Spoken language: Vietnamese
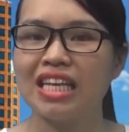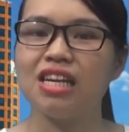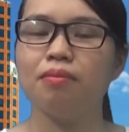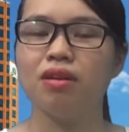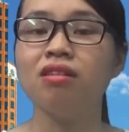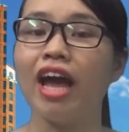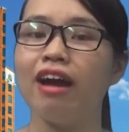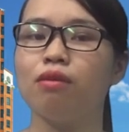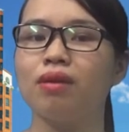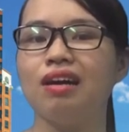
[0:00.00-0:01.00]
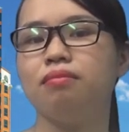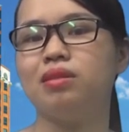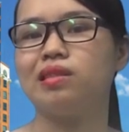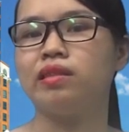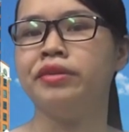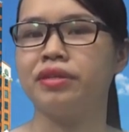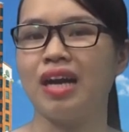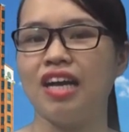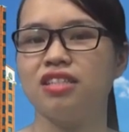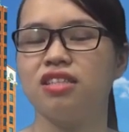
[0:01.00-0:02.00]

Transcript: cho nên mình ước ao một lần mình được à,